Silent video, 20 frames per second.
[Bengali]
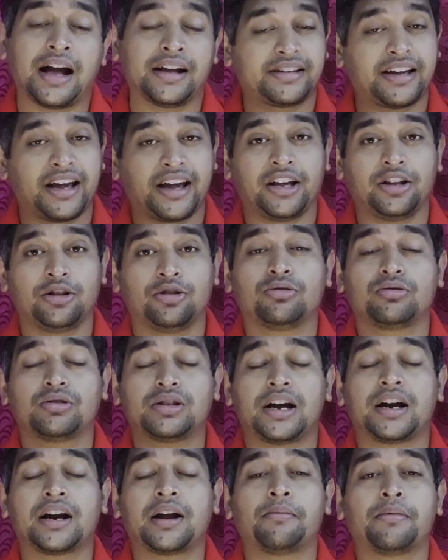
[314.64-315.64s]
আজকে কিন্তু
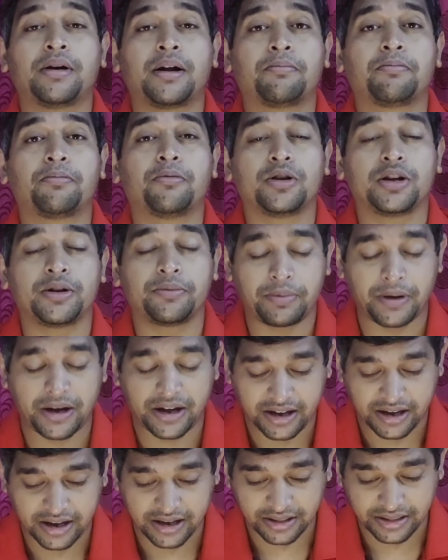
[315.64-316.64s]
তার আমরা
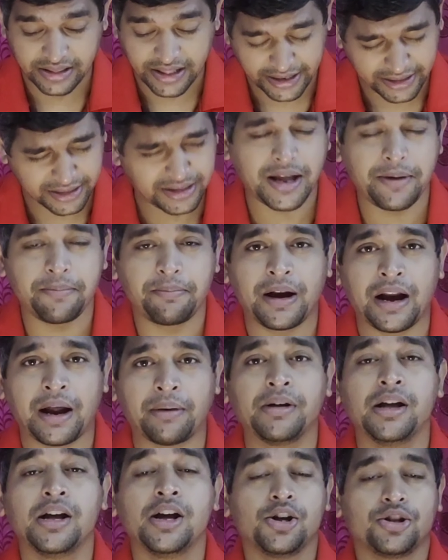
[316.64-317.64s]
পরিপ্রেক্ষিত দেখতেই
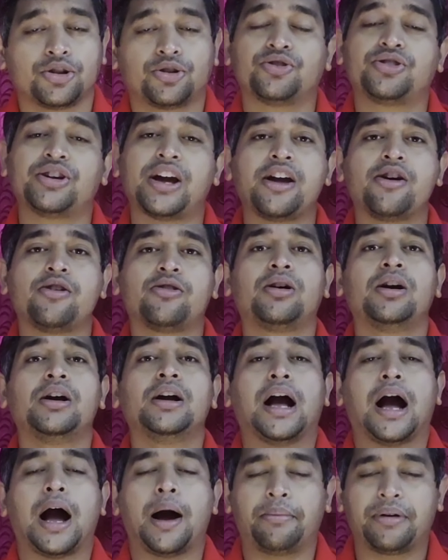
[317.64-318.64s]
পেলাম তো যাই হোক
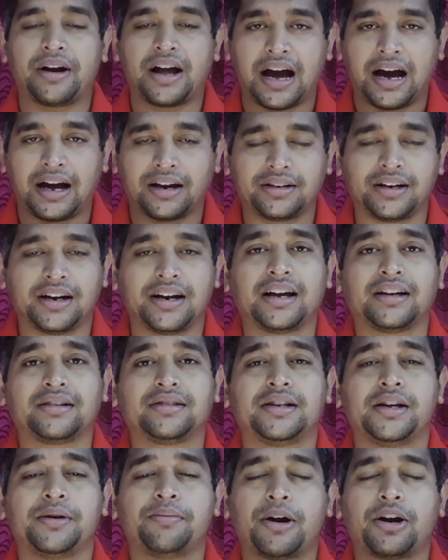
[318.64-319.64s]
আমরা আশা
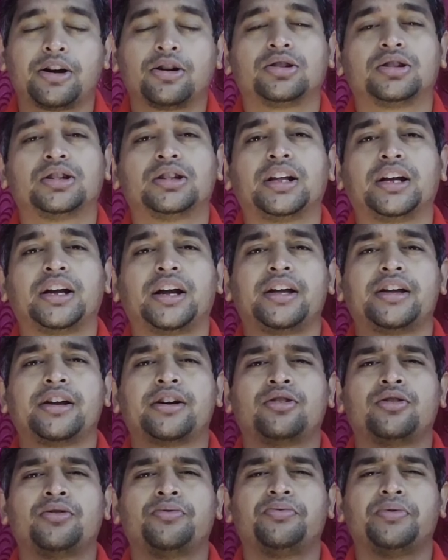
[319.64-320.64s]
রাখছি ভারত থেকে
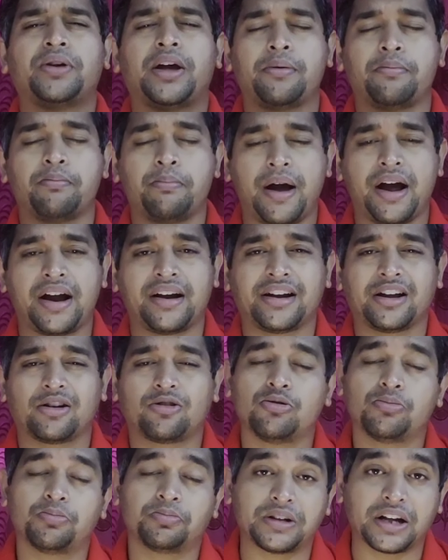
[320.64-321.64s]
যেন এই ব্যানটা
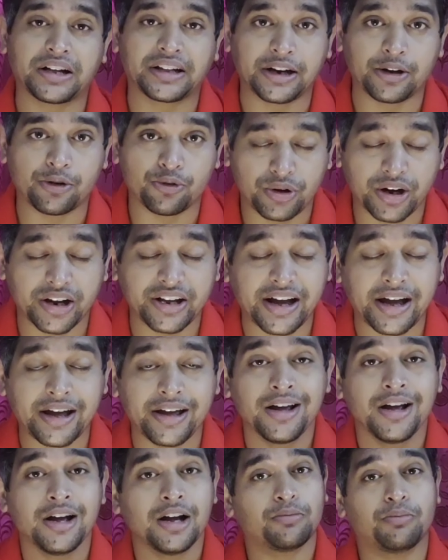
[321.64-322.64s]
খুব তাড়াতাড়ি উঠে যায়
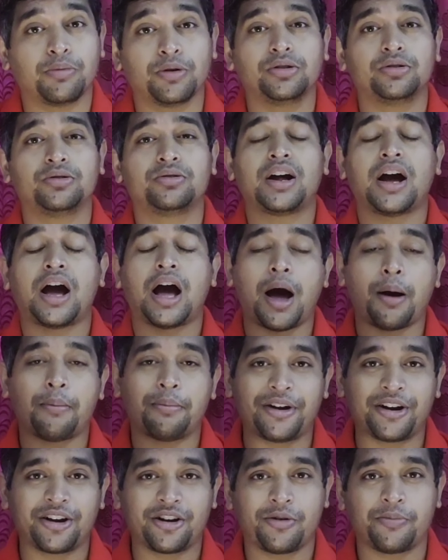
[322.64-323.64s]
বন্ধুরা
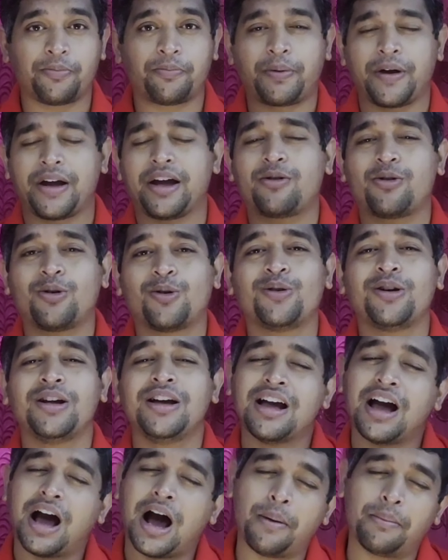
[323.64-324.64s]
আপনারাও প্রে করুন
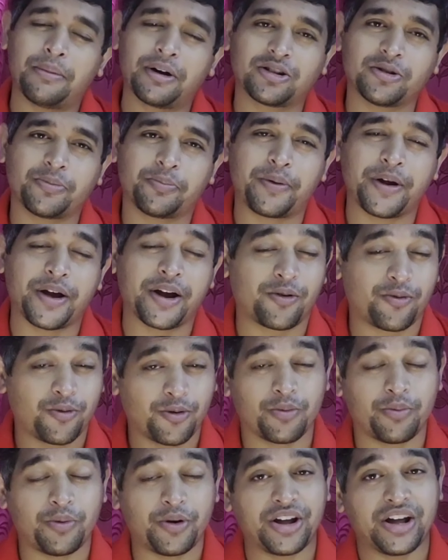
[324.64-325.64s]
আমরা তো প্রে
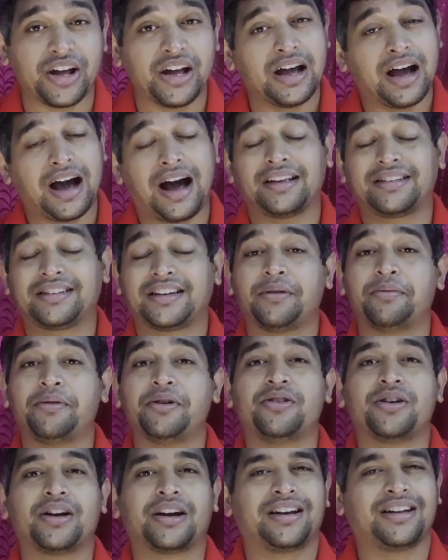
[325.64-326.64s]
করবই আজকের
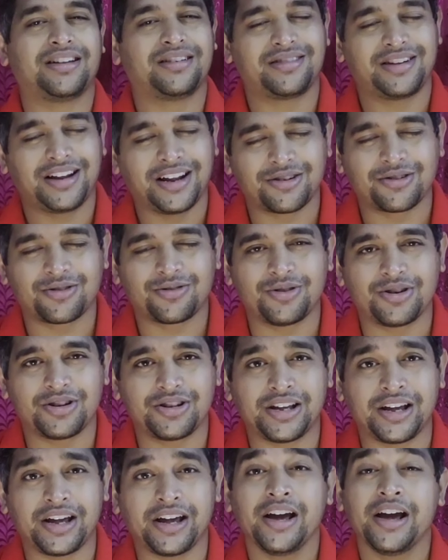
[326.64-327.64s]
ভিডিও এখানে শেষ
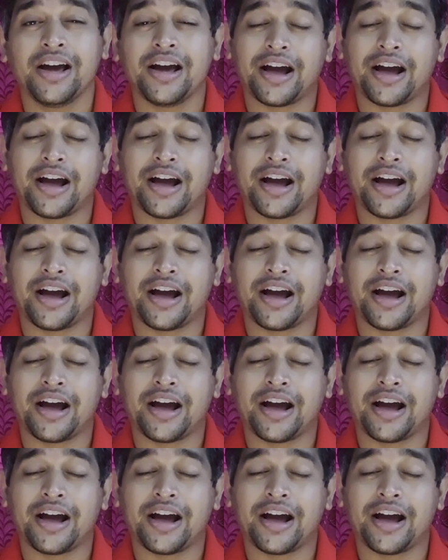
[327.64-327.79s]
করছি